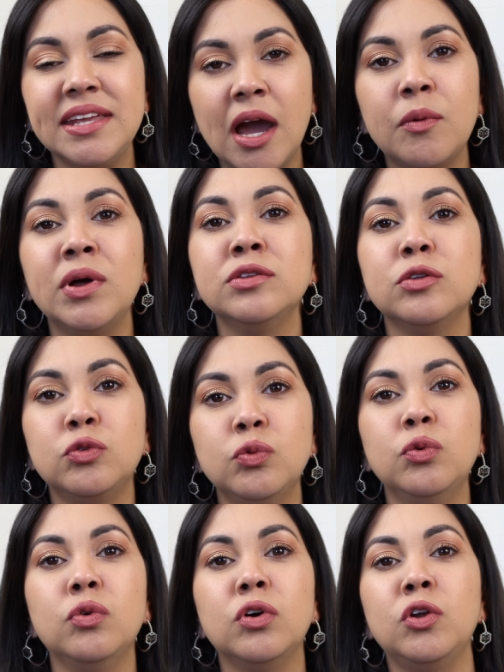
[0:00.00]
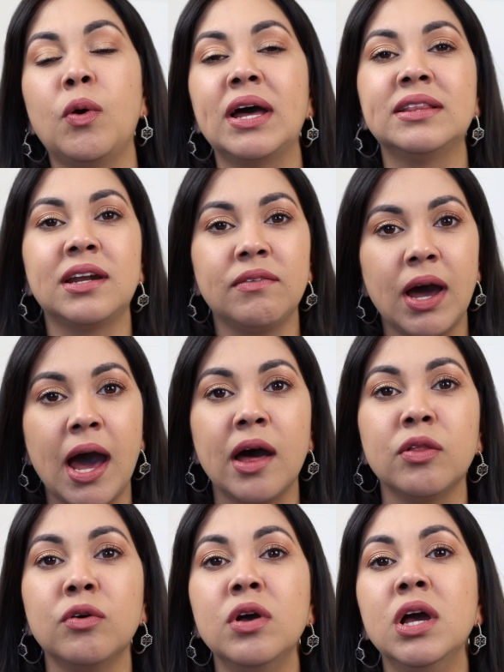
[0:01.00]
ya cuando tú lo has
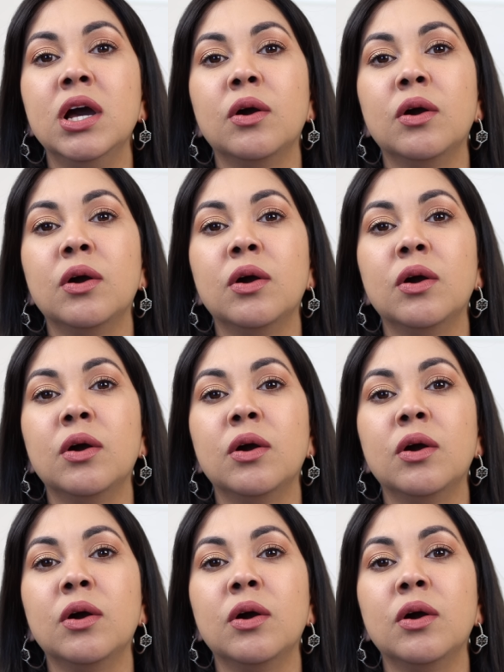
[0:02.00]
trabajado,